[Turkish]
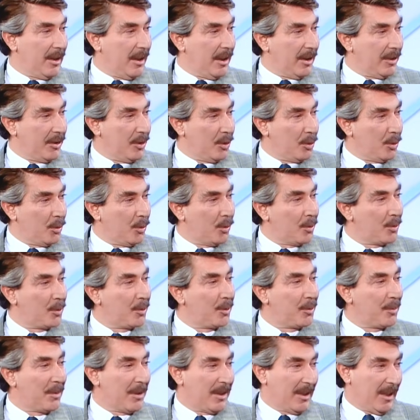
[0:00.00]
karşı
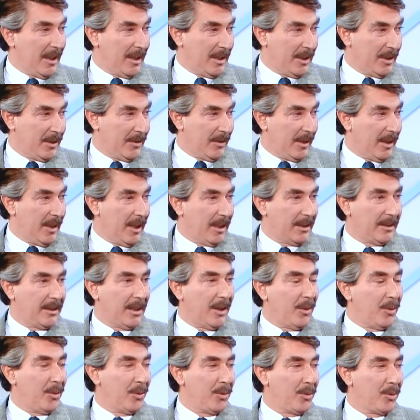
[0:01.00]
sonsuz bir saygısı var.
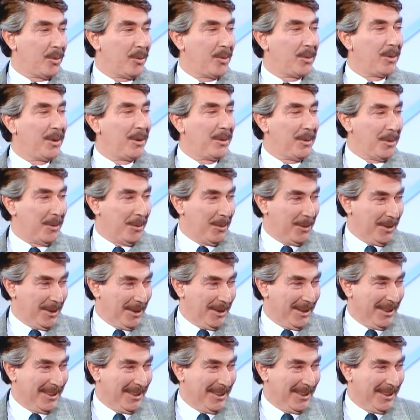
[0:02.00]
Hatta onun yüzüne tükürse